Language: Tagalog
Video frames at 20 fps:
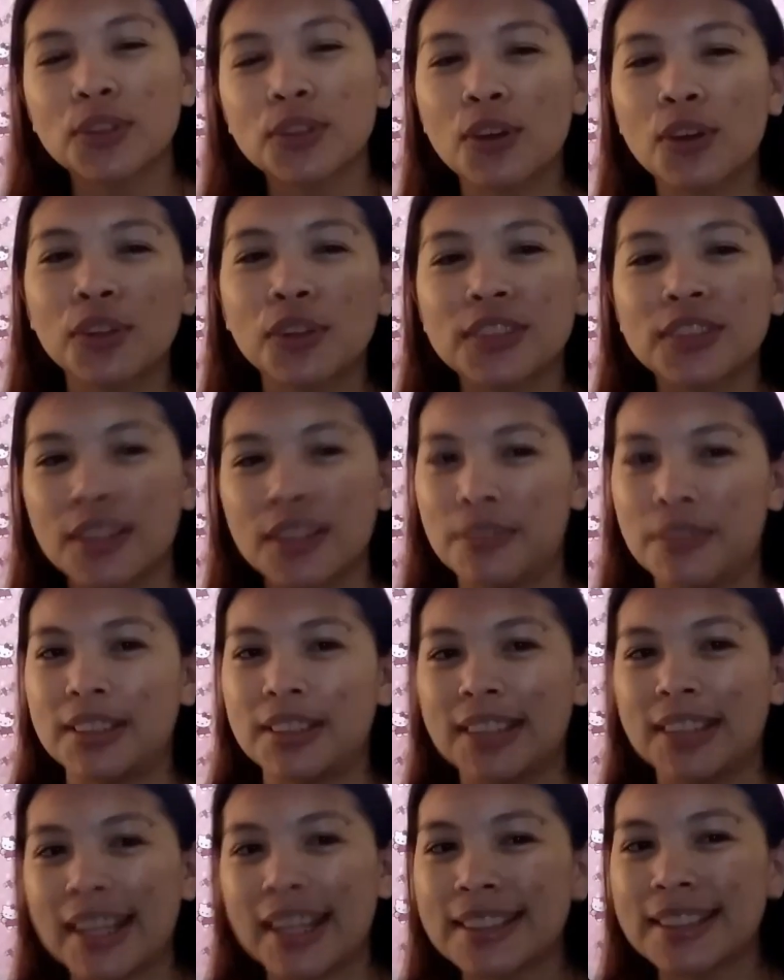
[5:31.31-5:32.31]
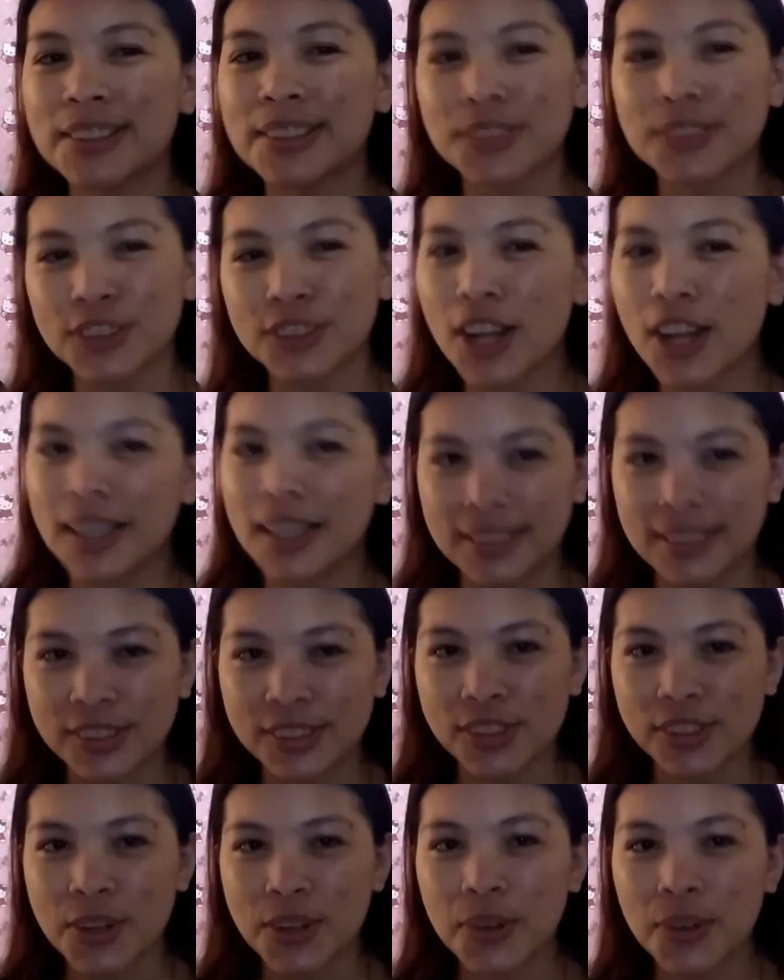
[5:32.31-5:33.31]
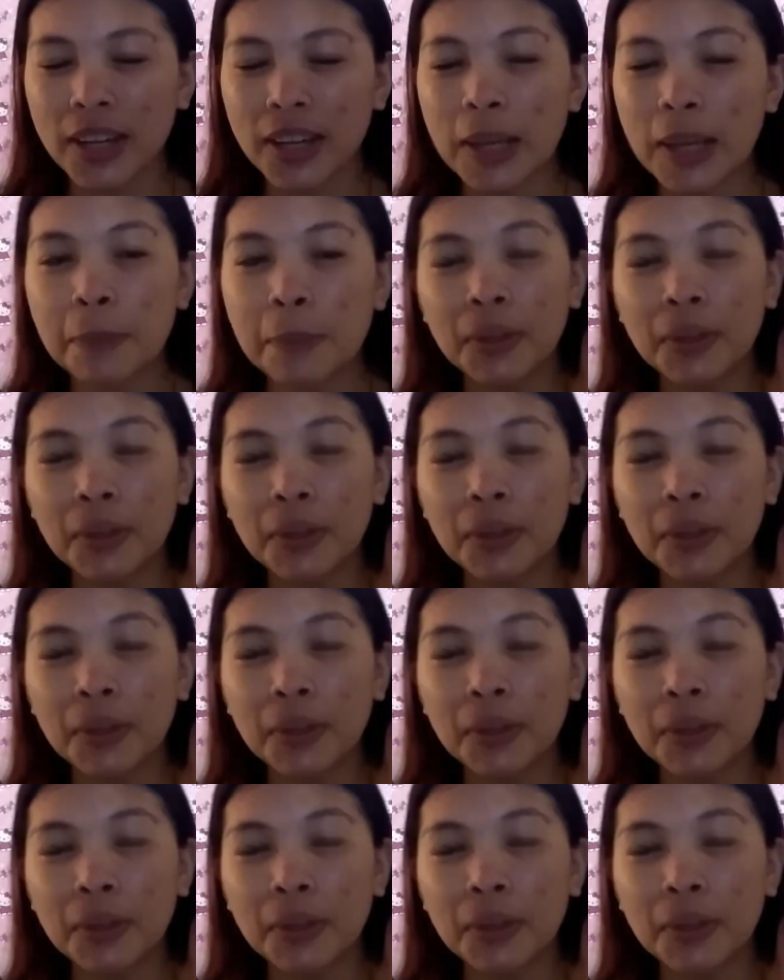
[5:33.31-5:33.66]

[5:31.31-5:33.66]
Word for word: ko yung 7 days challenge ko. Okay?